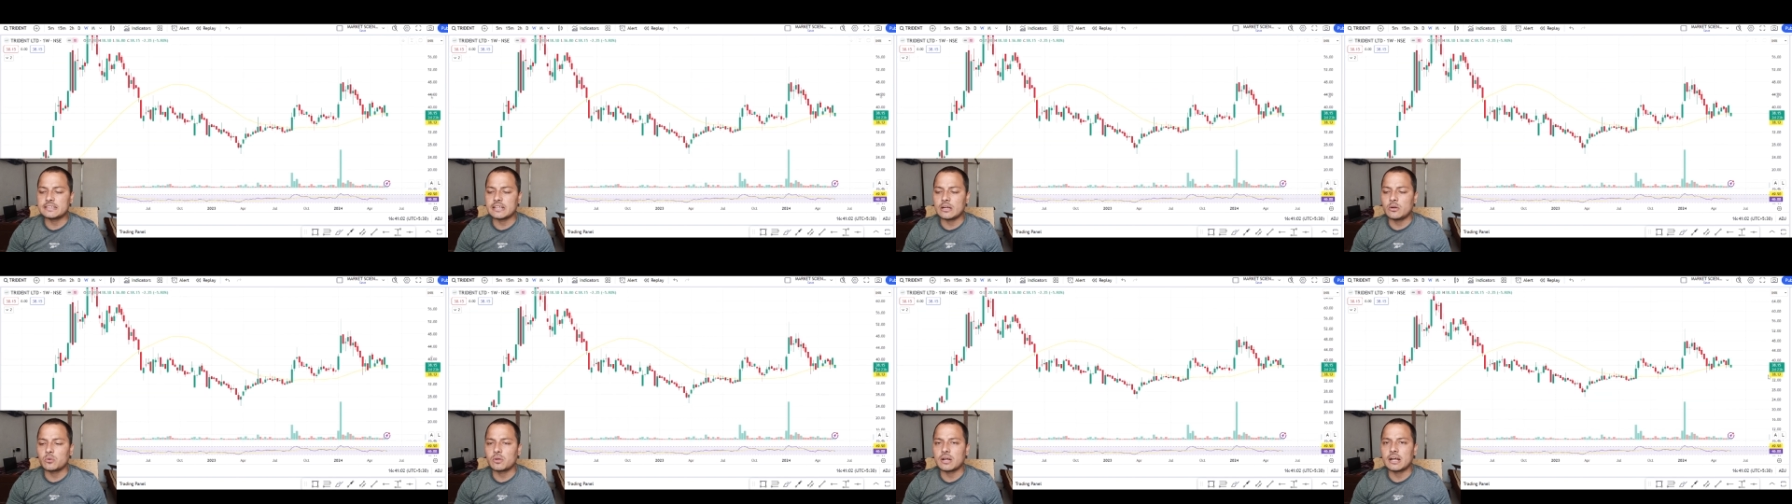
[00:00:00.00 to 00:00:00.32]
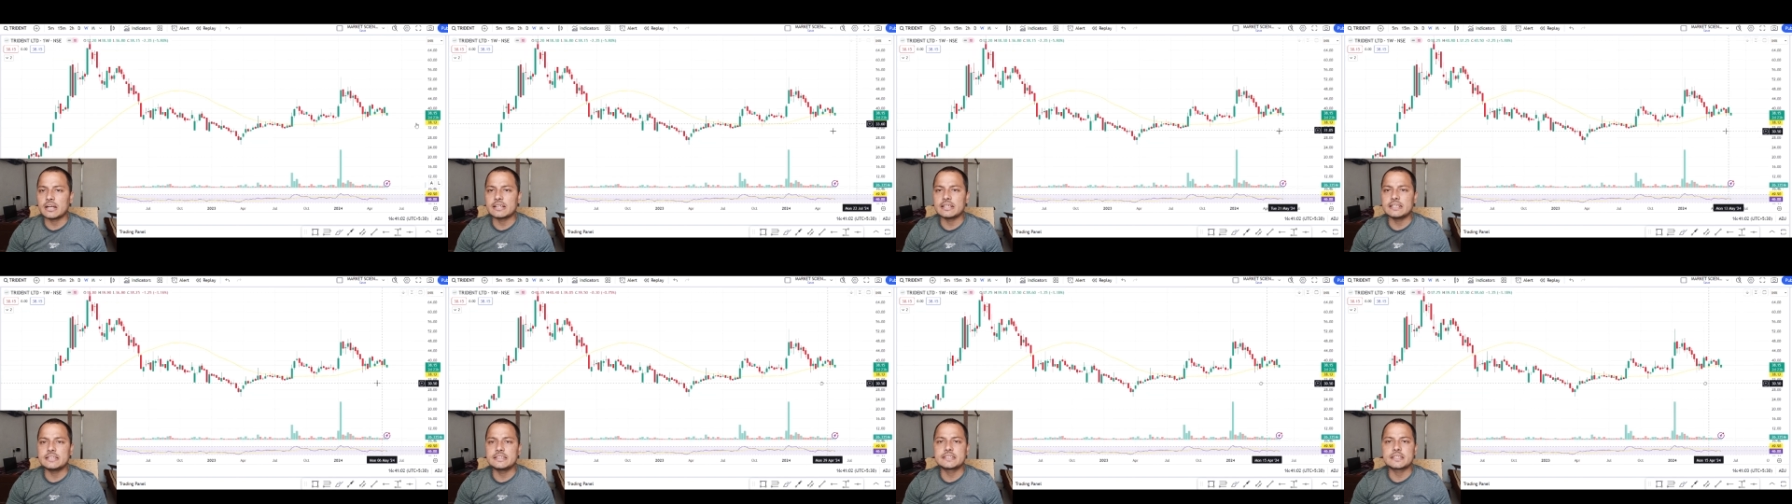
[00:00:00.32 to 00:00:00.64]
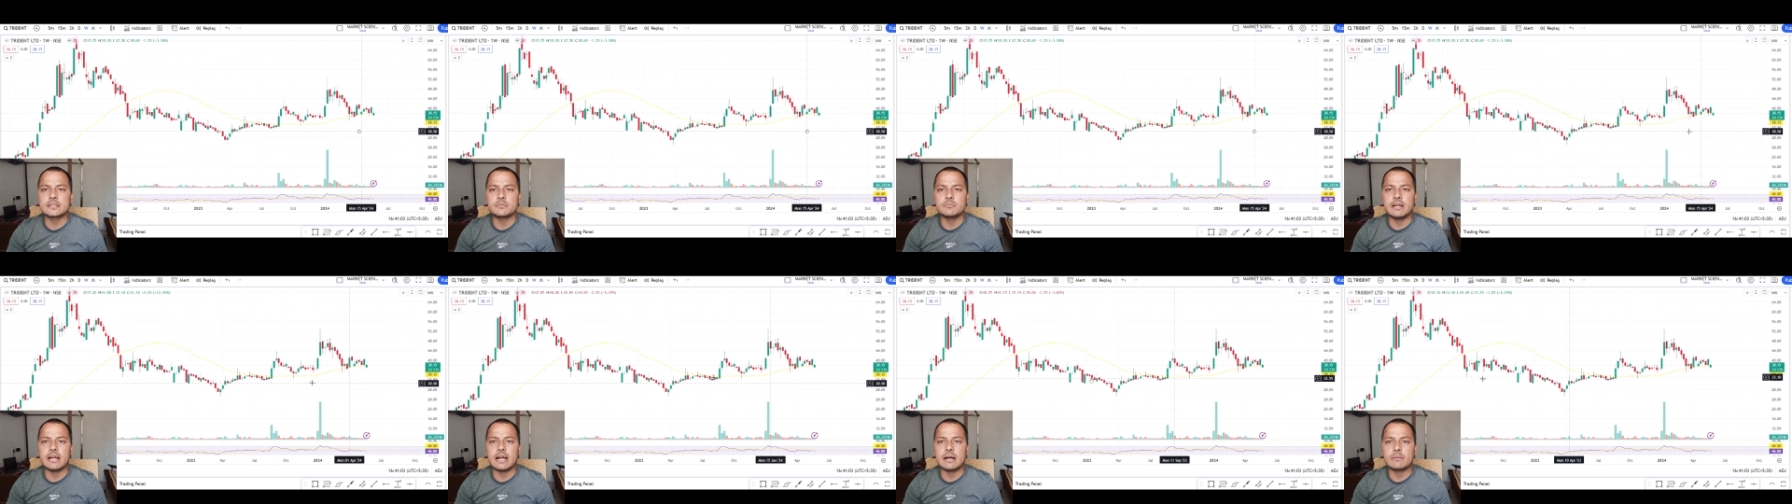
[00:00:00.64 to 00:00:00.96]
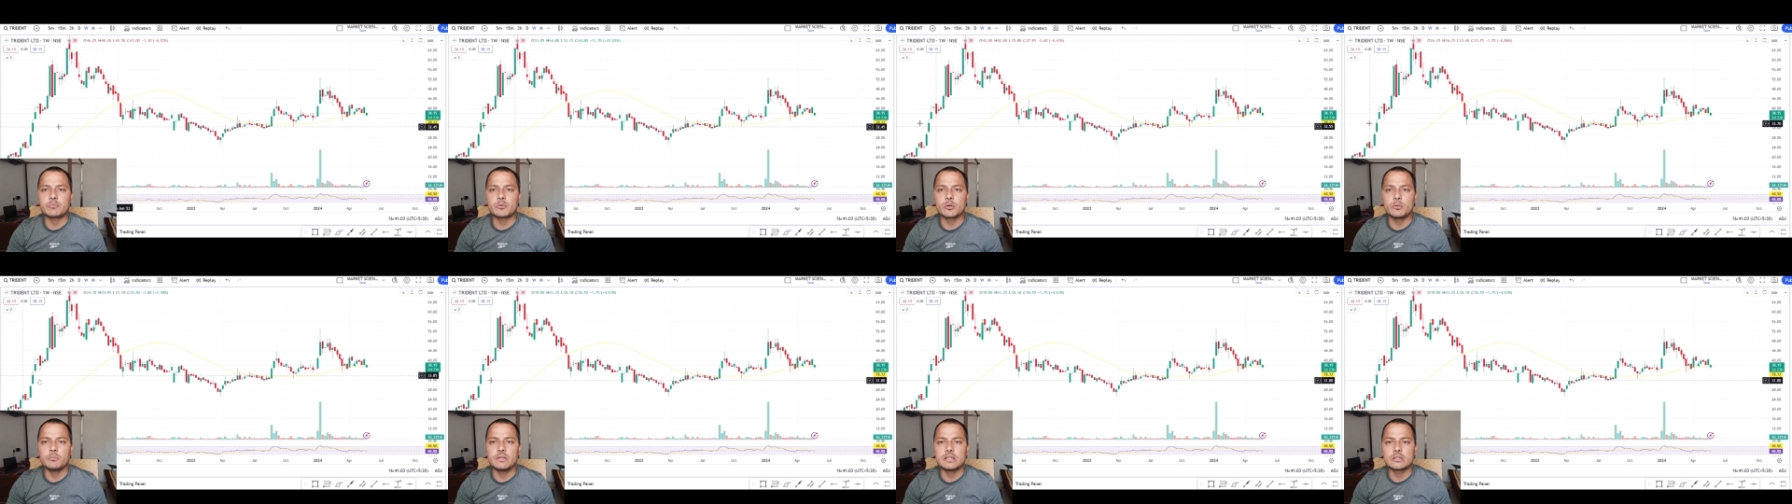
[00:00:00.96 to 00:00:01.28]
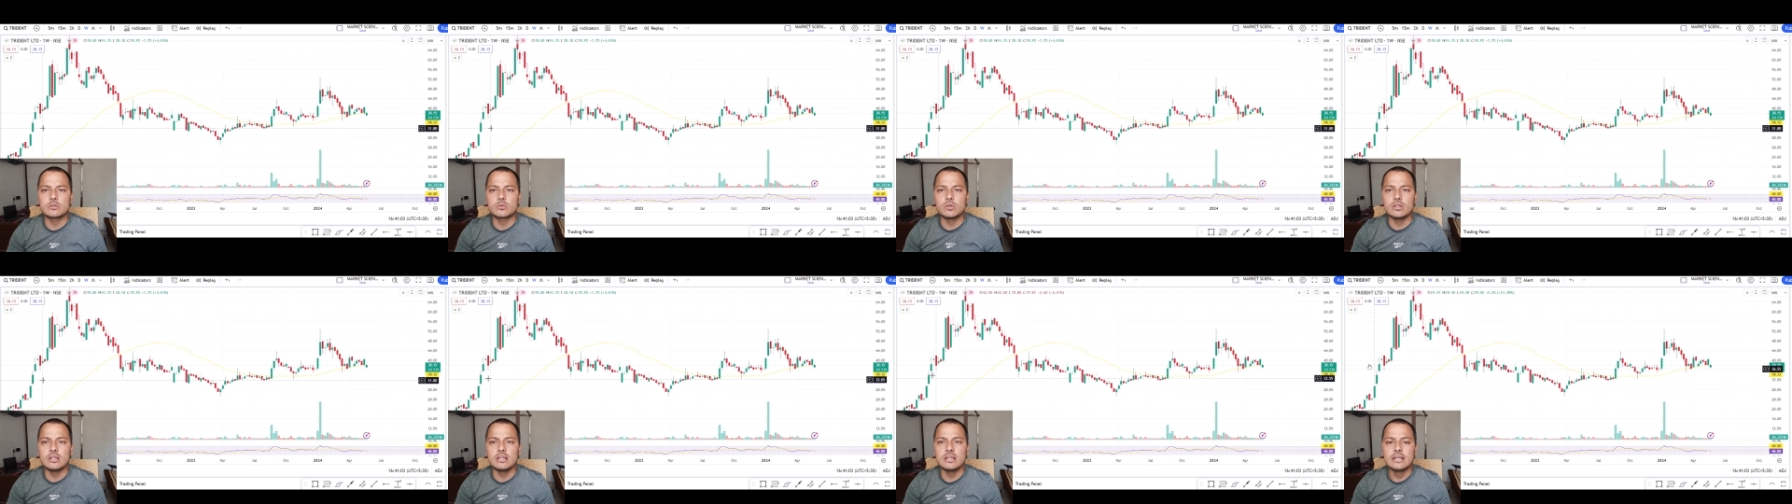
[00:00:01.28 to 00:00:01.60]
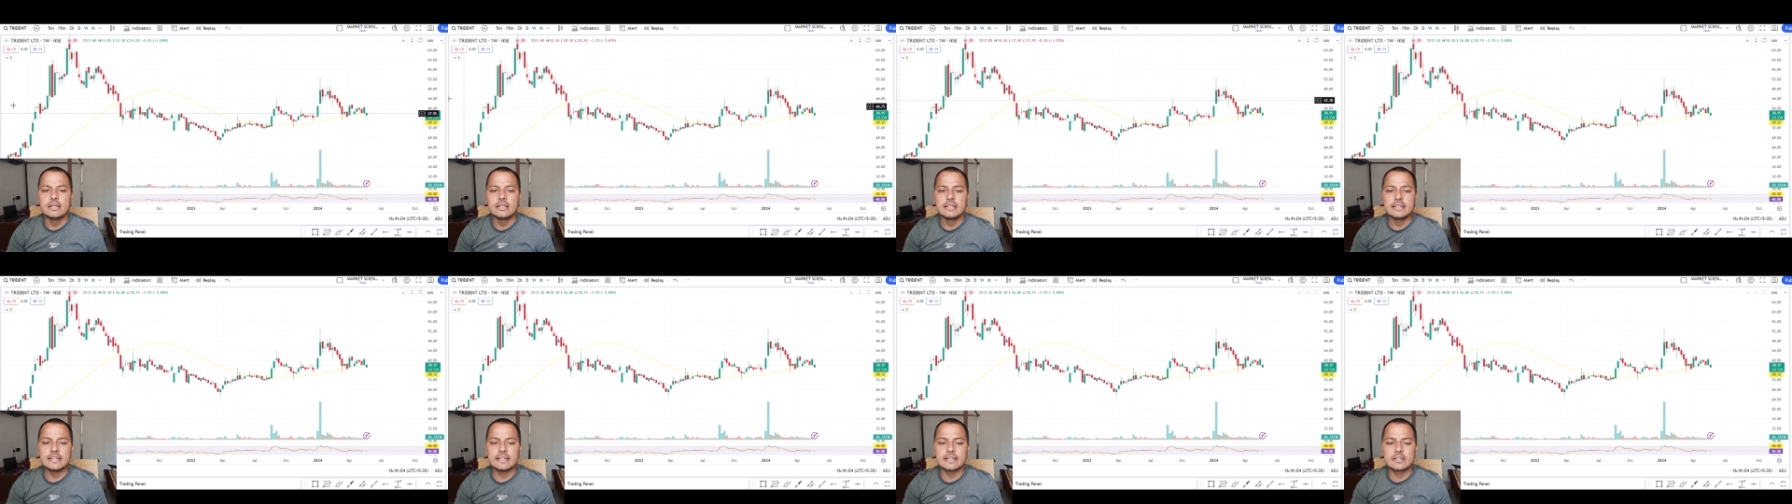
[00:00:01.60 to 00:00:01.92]
चाहूंगा कि इस समय आपको बिल्कुल
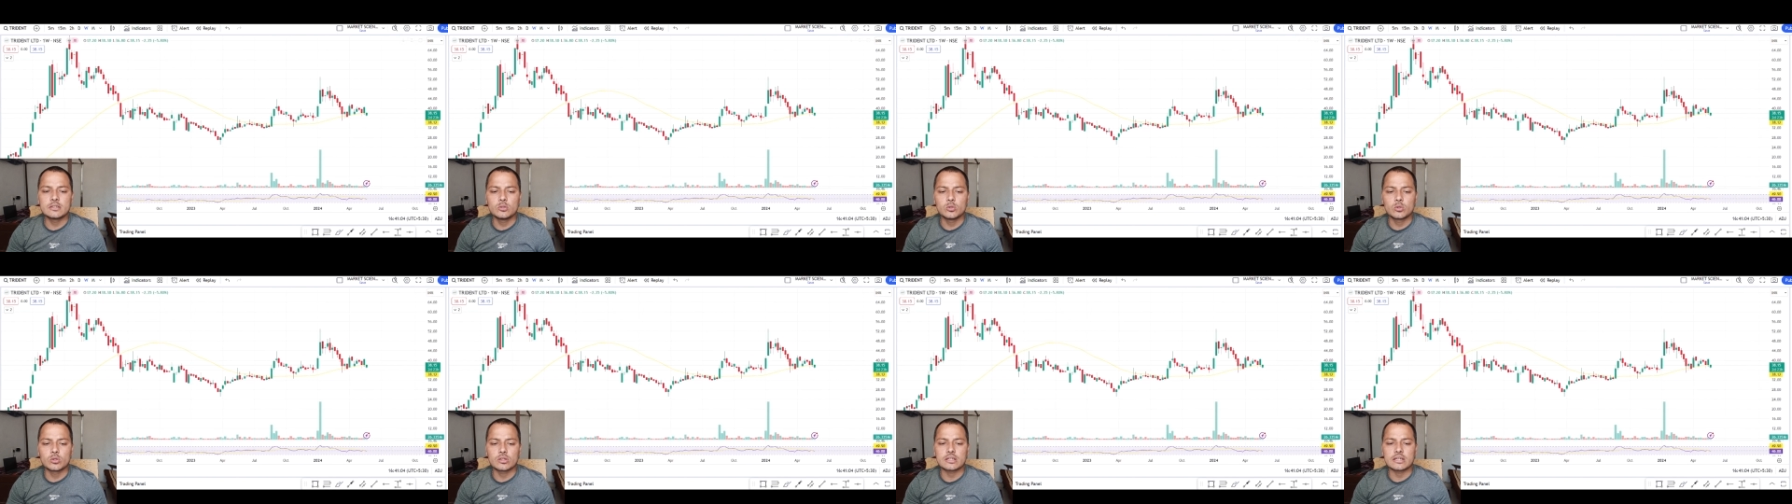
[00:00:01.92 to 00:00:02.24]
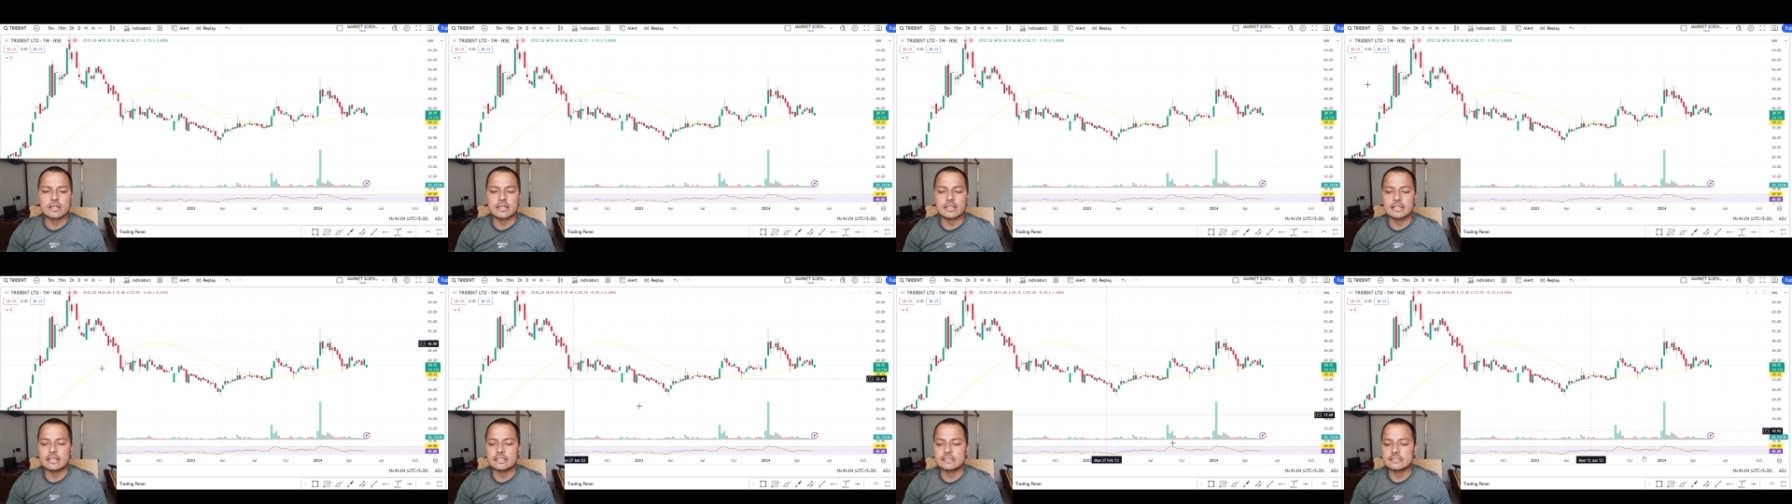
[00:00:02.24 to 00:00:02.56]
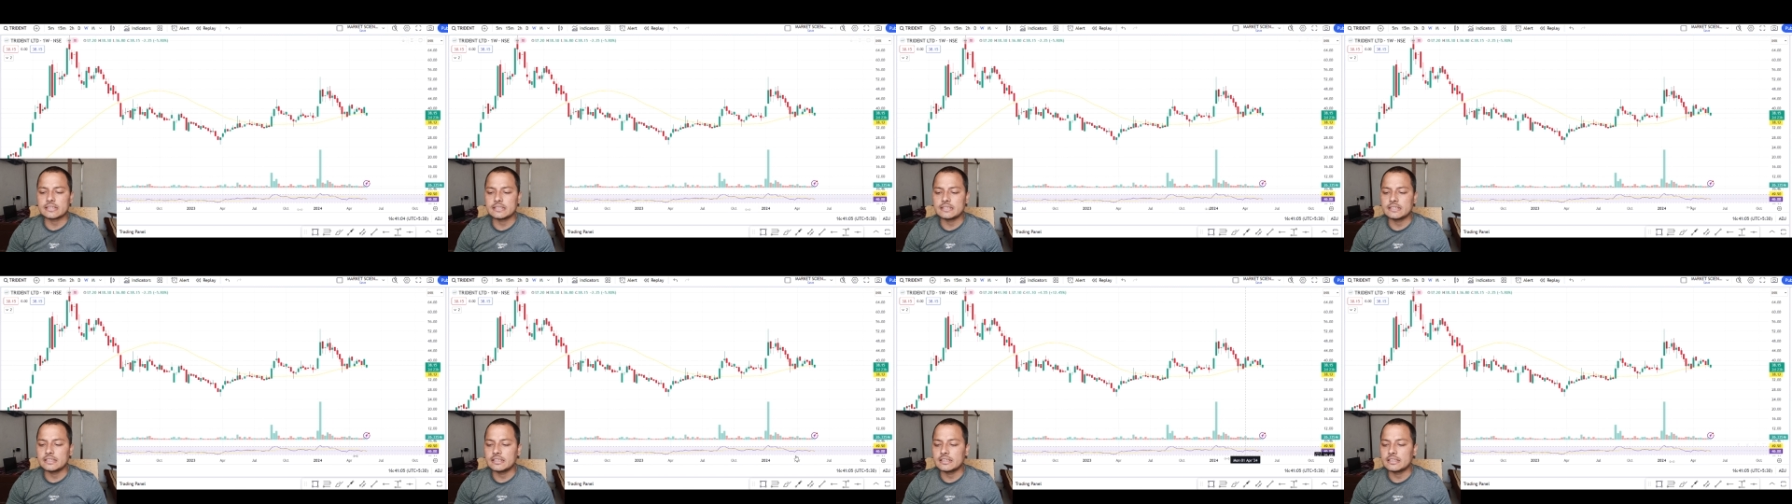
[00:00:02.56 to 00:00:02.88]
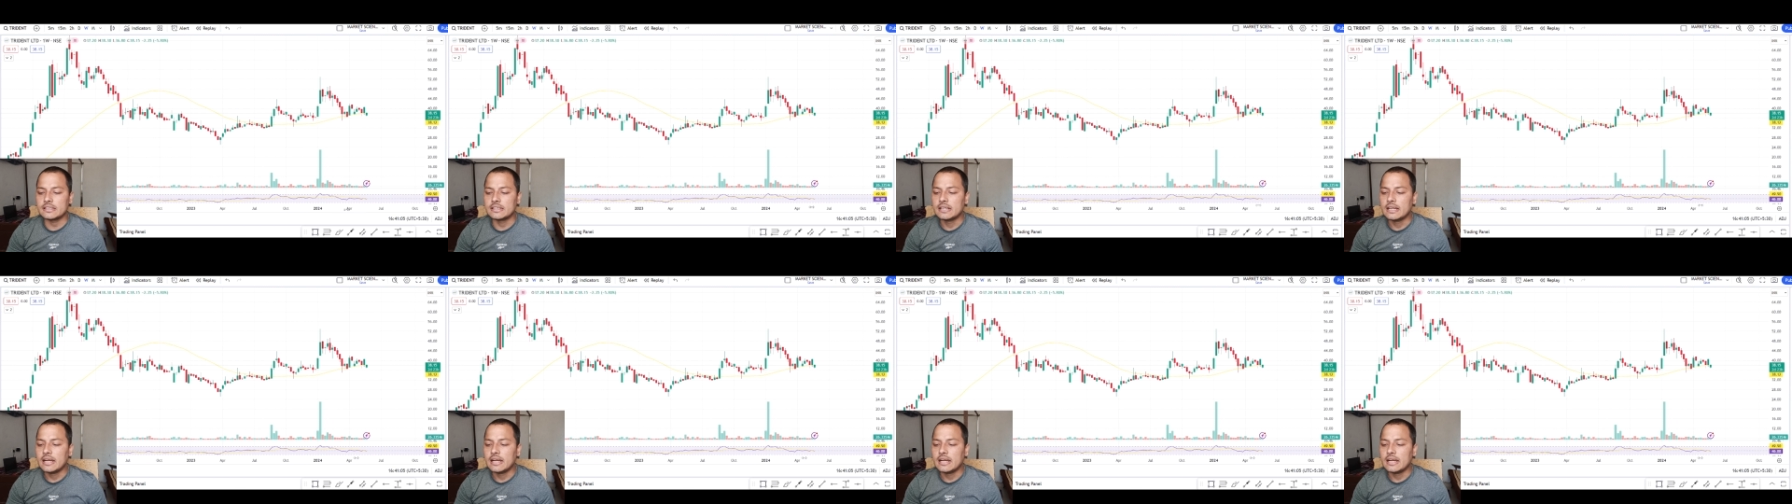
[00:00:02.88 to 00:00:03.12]
इग्नोर करना चाहिए